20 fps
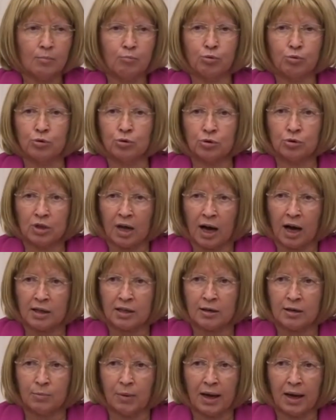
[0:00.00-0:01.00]
Bunu
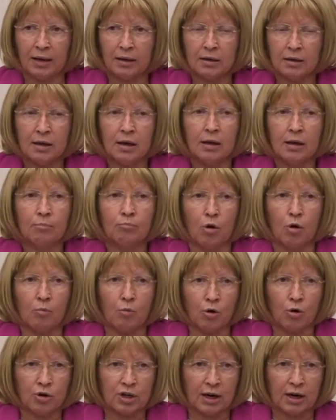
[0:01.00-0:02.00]
takiben
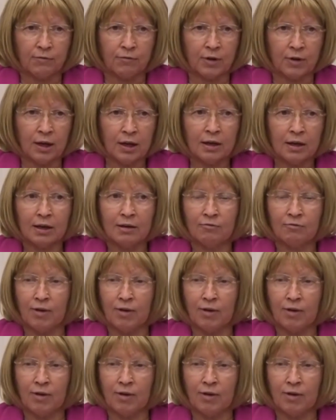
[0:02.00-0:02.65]
mamografi